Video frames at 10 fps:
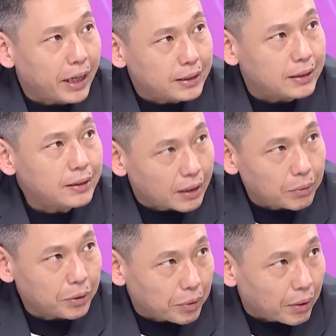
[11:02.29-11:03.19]
北极可
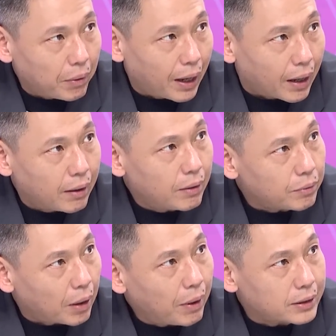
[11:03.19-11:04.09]
能会暖化，
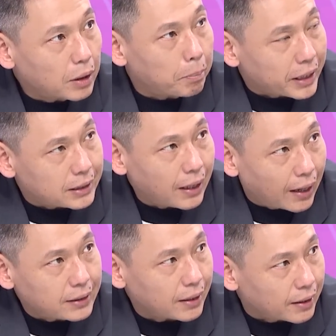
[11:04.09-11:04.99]
暖化之后北极的
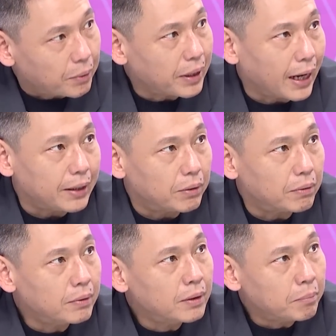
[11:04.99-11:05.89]
航线可能会开
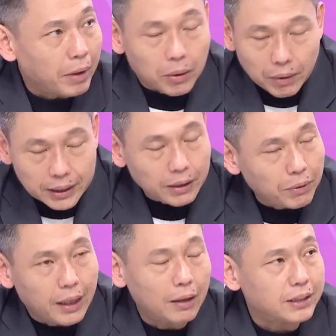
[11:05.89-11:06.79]
通，美国一
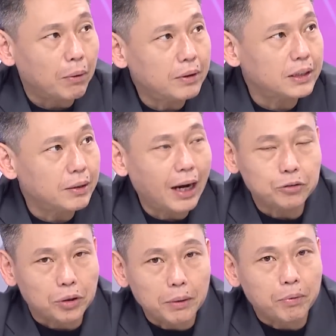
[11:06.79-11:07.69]
定会要掌握这点，
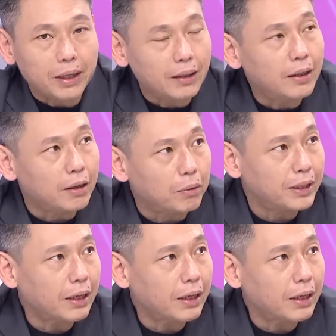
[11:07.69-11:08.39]
他绝对不会让任何